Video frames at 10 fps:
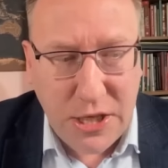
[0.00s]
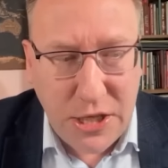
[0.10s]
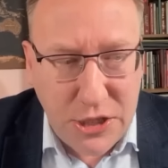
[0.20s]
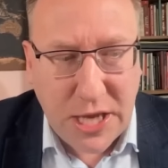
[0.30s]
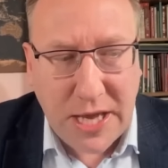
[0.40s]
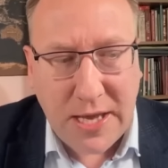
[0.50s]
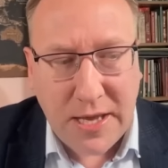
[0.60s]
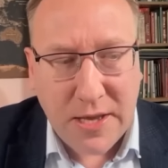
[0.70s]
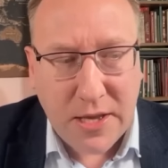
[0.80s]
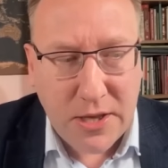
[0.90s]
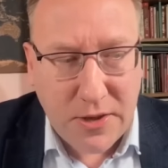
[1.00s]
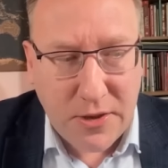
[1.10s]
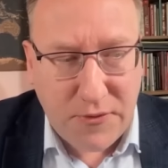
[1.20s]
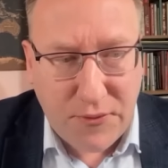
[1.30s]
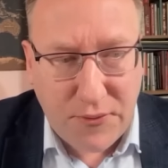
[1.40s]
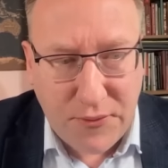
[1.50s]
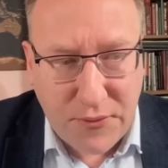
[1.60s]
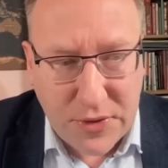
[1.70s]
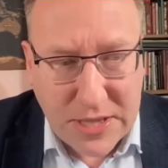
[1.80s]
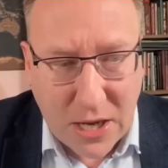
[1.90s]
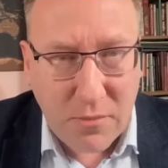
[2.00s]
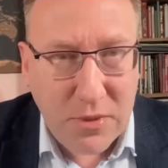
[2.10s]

idzie Y, w taką